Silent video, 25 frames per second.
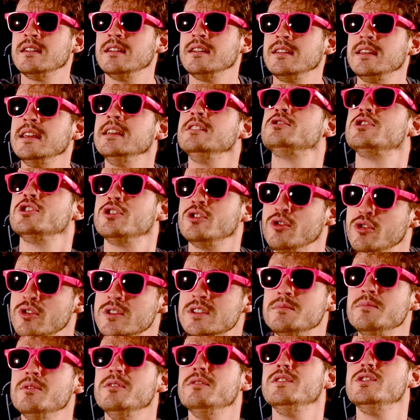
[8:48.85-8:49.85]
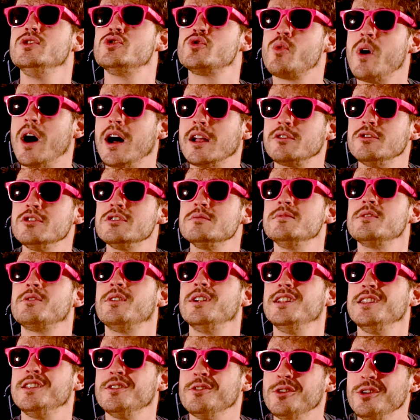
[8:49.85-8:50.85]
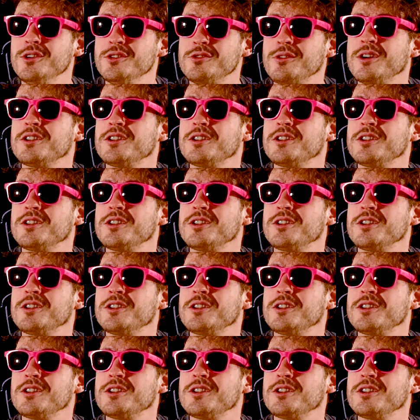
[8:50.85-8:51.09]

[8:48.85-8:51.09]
512, 1024, 2048,